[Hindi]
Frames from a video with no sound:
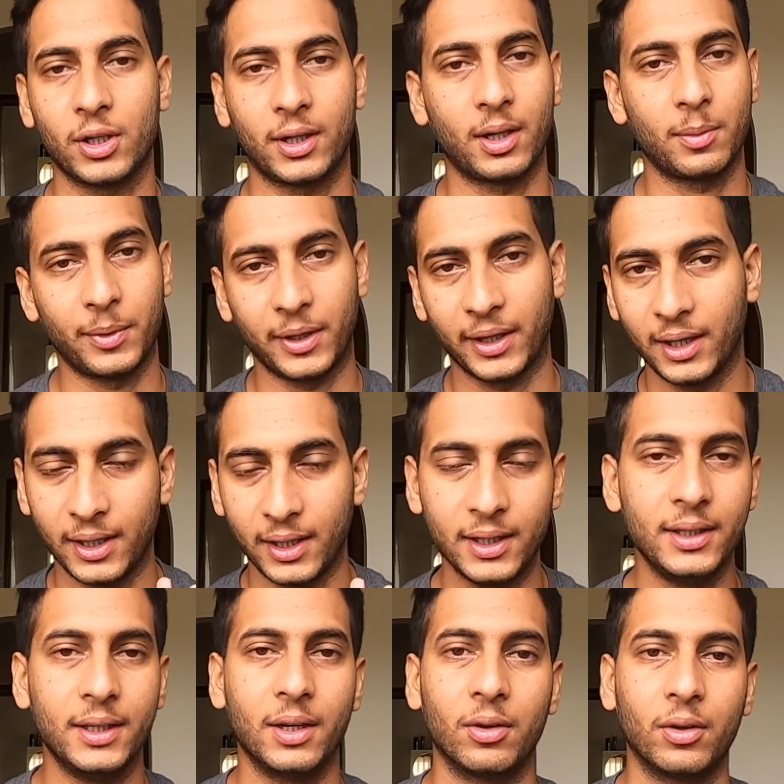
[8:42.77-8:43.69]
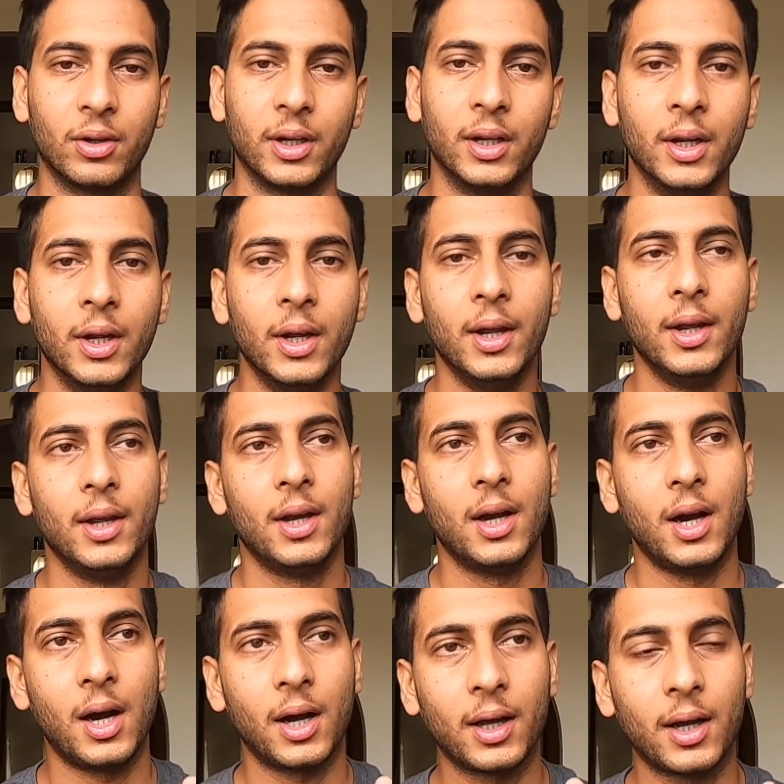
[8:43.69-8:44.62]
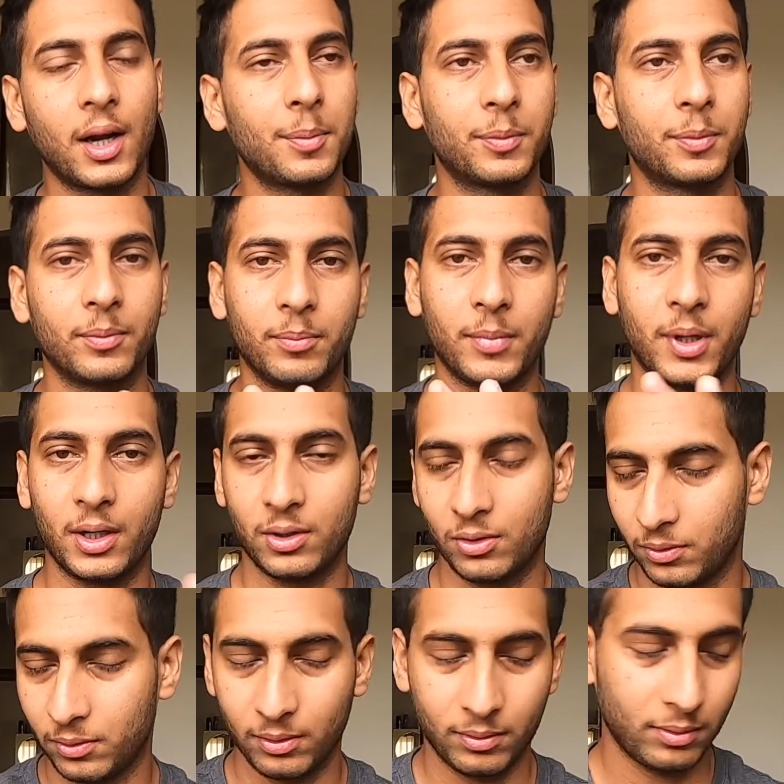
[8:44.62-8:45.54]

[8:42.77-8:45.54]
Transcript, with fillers: चक्कर पड़ गया नहीं लिया उन्होंने अगर आप मेरे जो